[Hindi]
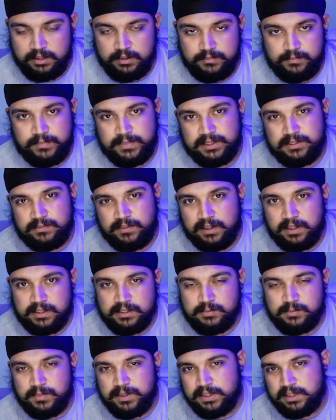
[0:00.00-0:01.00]
बस फ़र्क
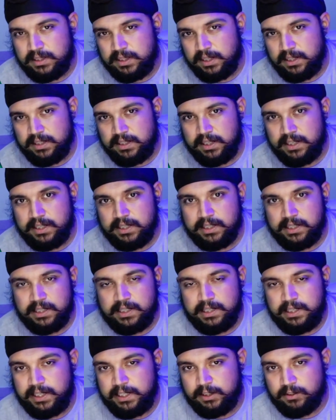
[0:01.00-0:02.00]
इसमें इतना ही है कि
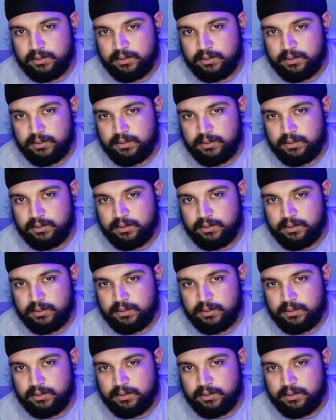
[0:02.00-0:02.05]
एट और